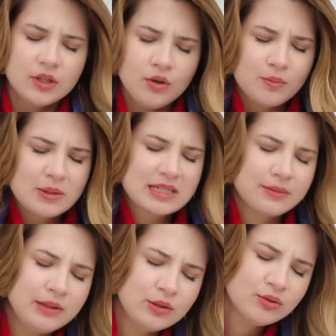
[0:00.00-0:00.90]
Yok
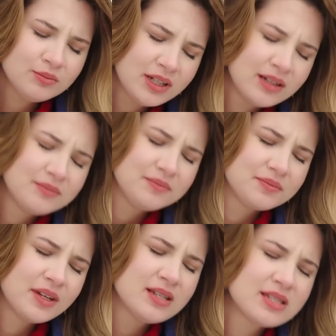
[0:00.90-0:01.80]
basabiliyorum da
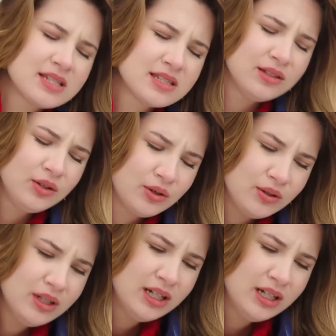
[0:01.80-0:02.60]
sızlıyor.